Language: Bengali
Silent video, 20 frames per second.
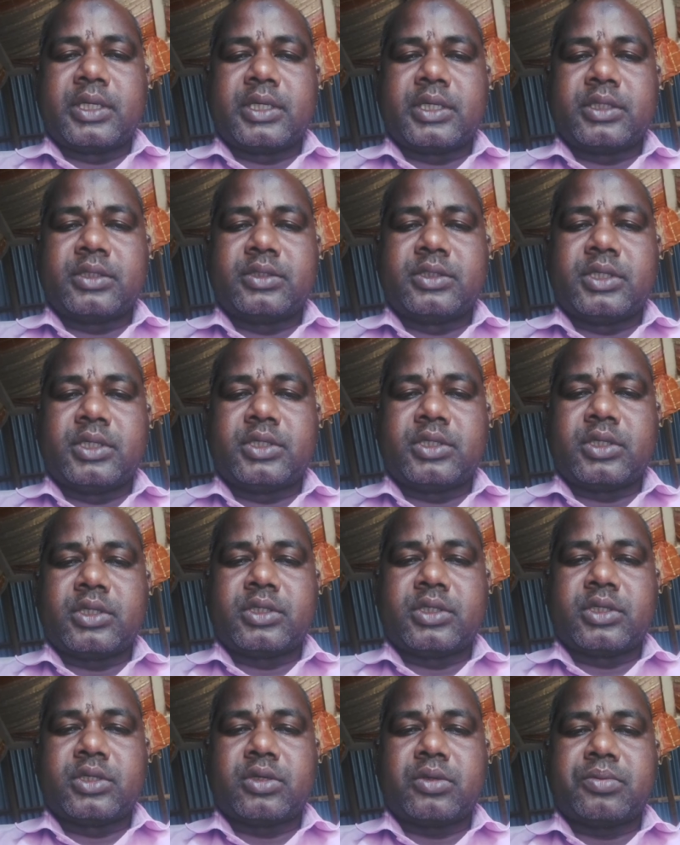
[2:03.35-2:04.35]
থেকে সৃষ্ট
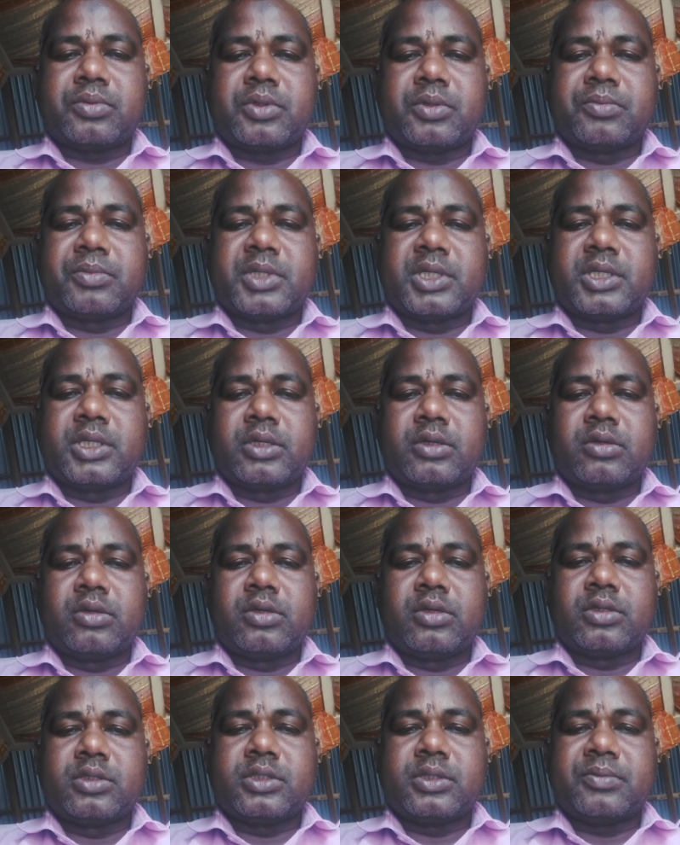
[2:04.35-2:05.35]
যেসব শব্দ
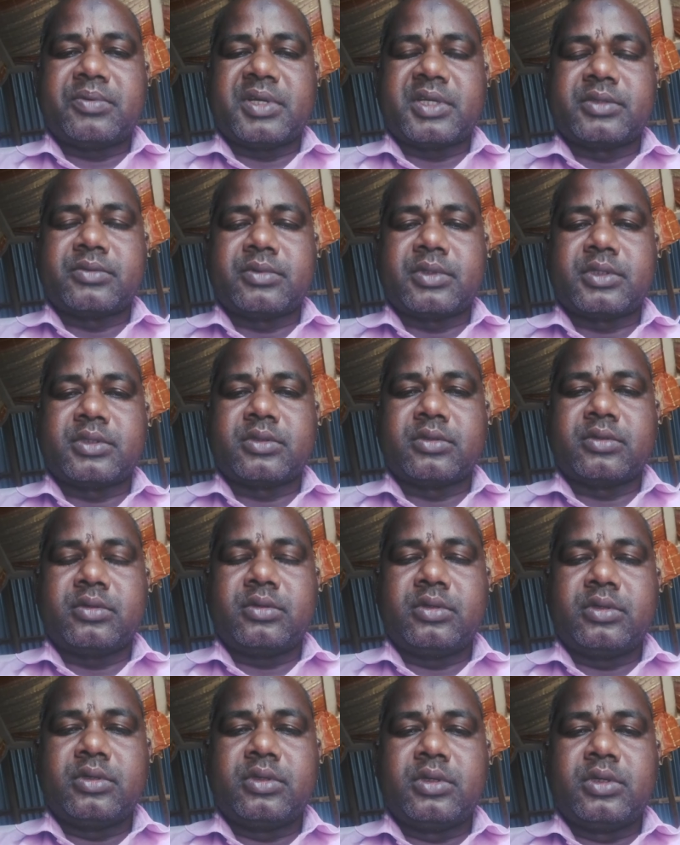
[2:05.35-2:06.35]
সেগুলো হচ্ছে ফার্স্ট পার্সন
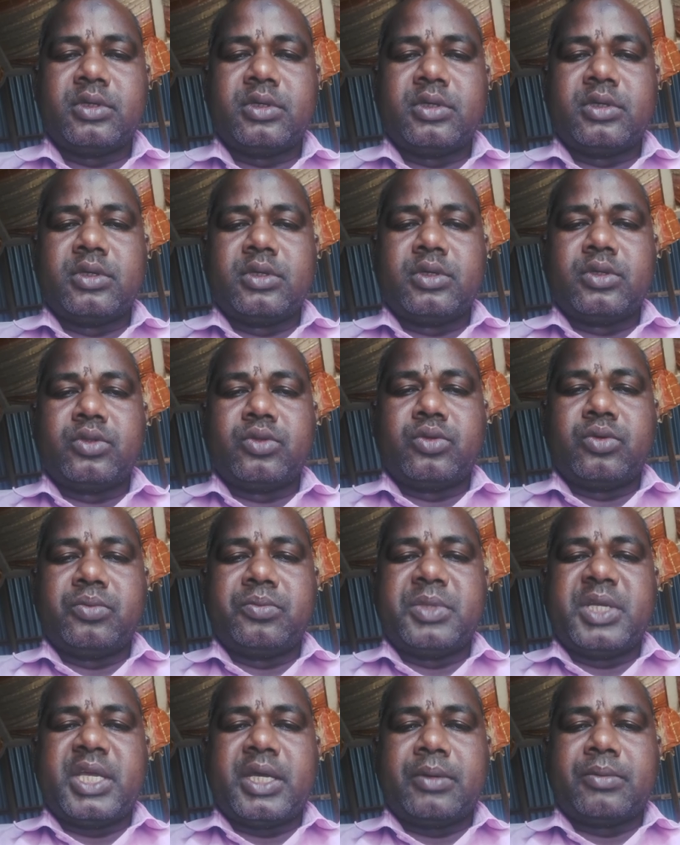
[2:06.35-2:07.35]

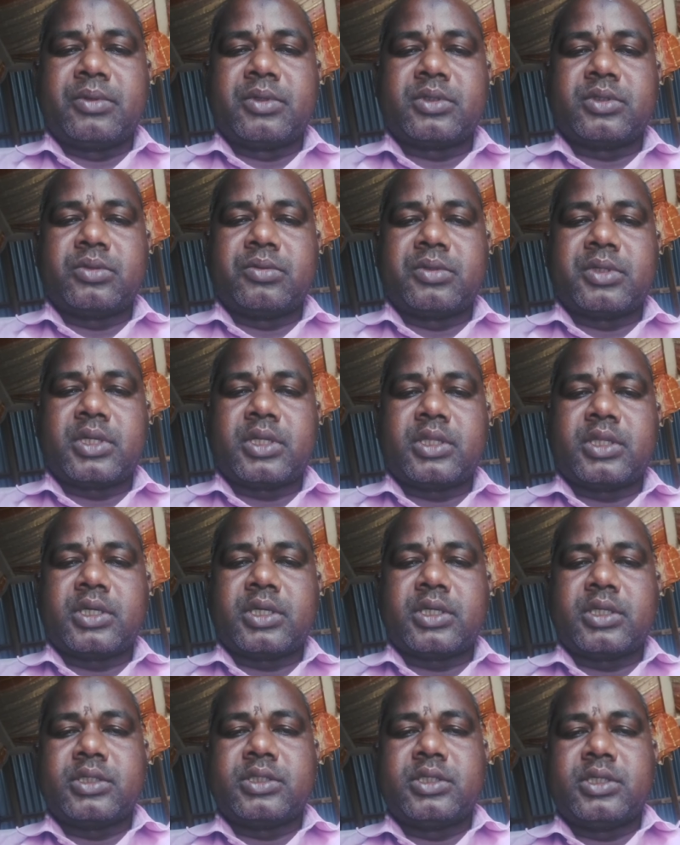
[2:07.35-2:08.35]
তুমি এবং তোমরা
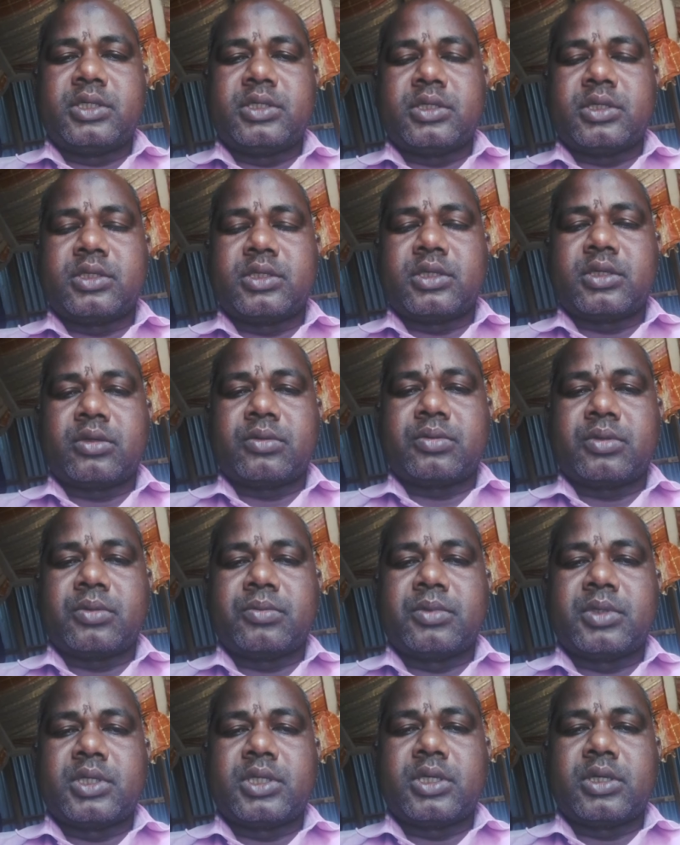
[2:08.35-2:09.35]
থেকে সৃষ্ট যেসব
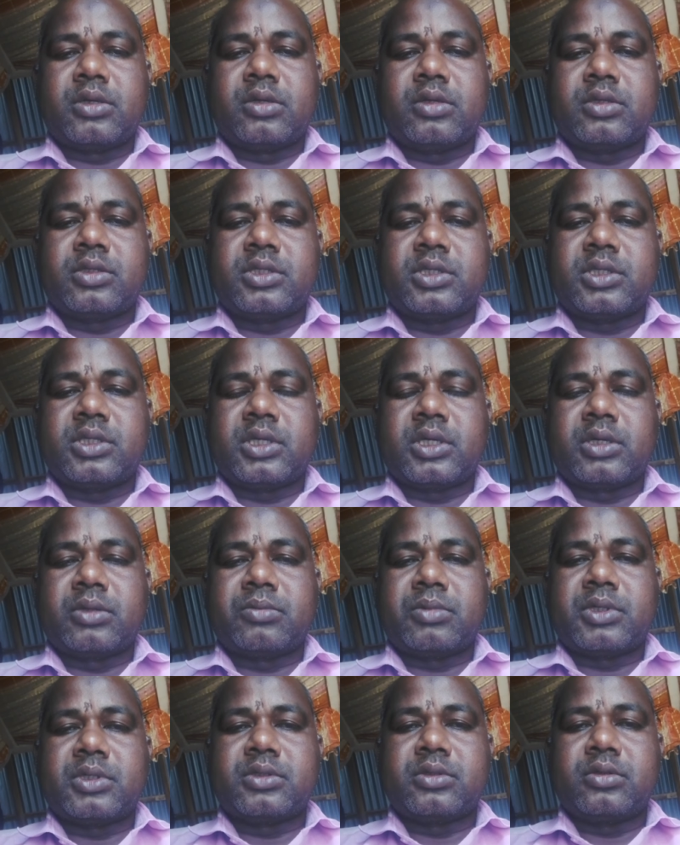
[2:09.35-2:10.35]
শব্দ সেগুলো হচ্ছে
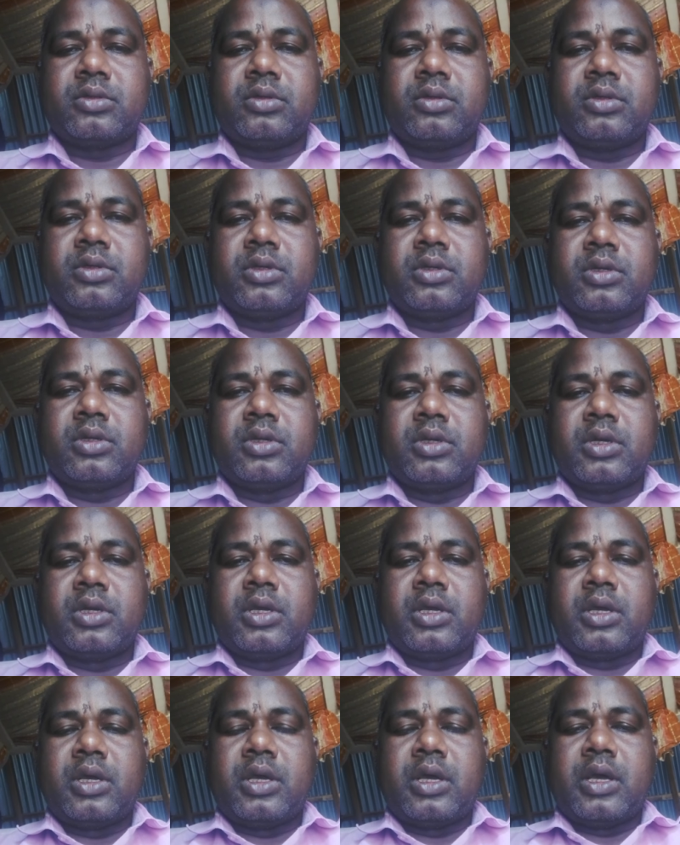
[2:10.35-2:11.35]
সেকেন্ড পার্সন
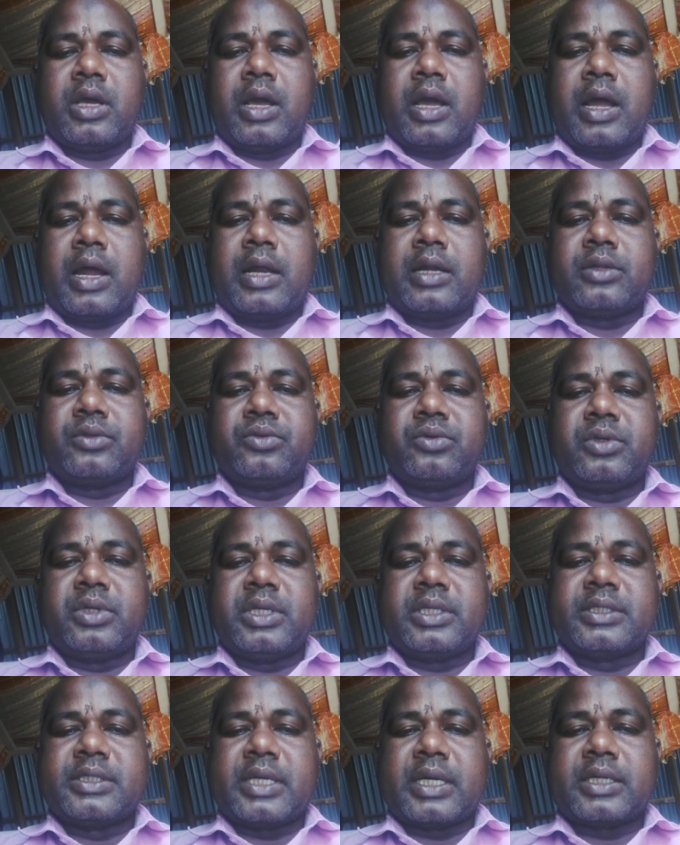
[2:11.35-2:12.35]
আর
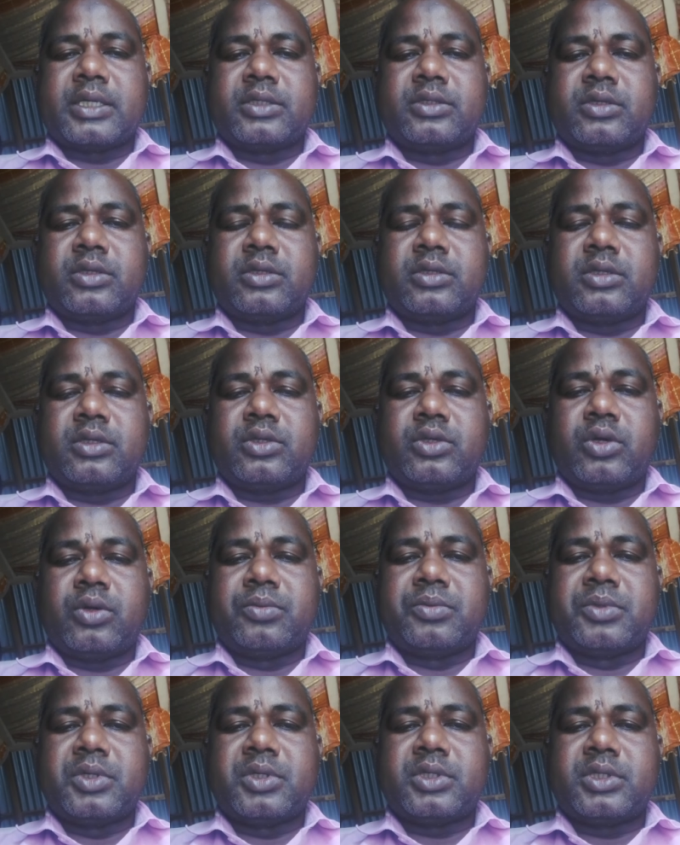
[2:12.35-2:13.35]
দুনে যা কিছু আছে
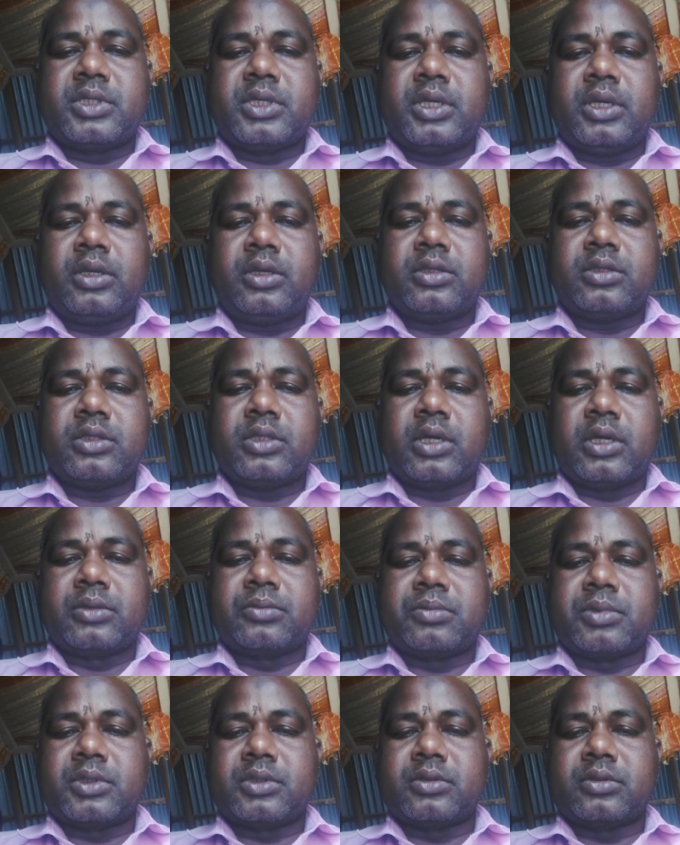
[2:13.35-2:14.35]
সবই হচ্ছে
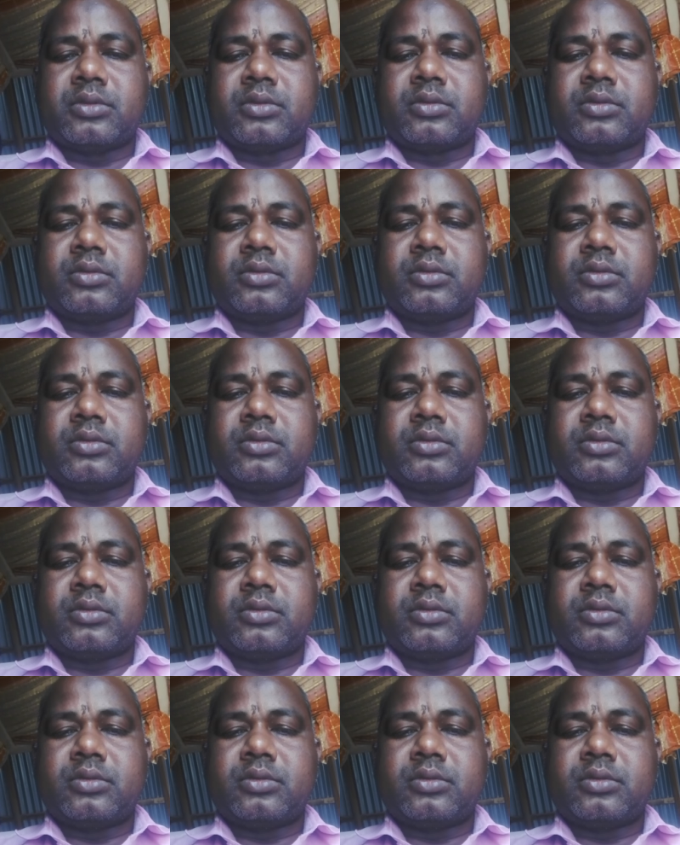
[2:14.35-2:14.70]
থার্ড পার্সন